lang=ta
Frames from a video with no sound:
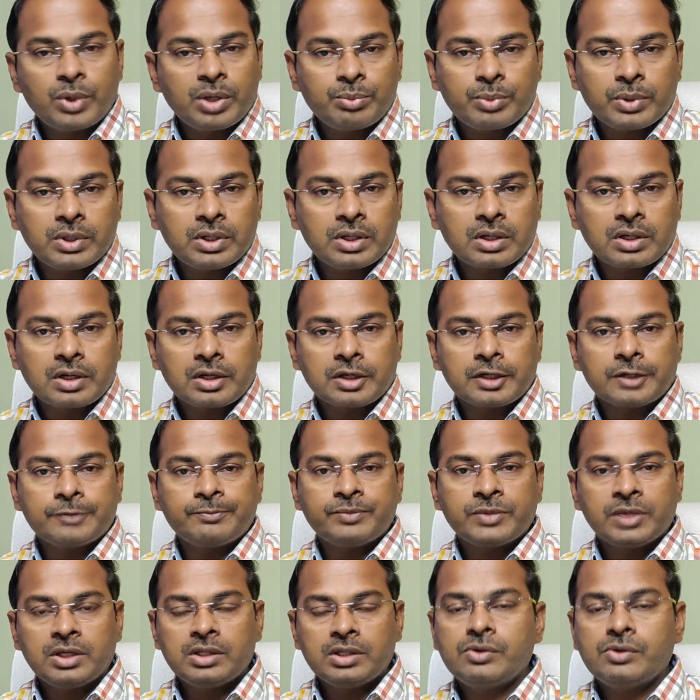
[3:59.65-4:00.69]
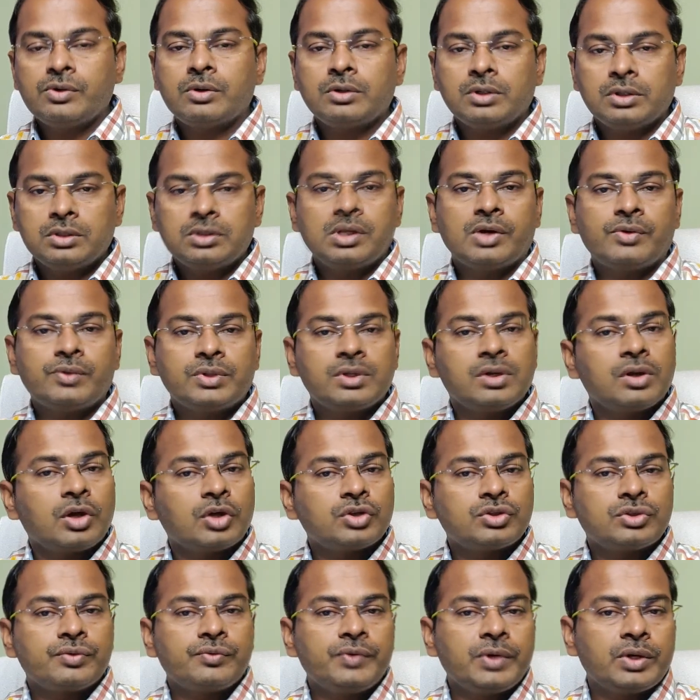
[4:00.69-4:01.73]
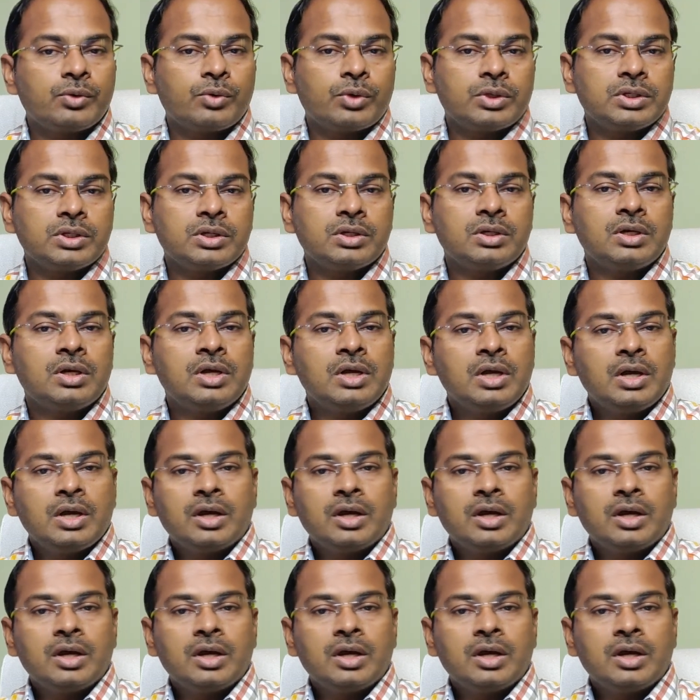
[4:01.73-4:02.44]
பைக் பண்ணிக்கிறாங்க இதுவும் இதுதான் வந்து லாஸ்ட் வீக்கோடைய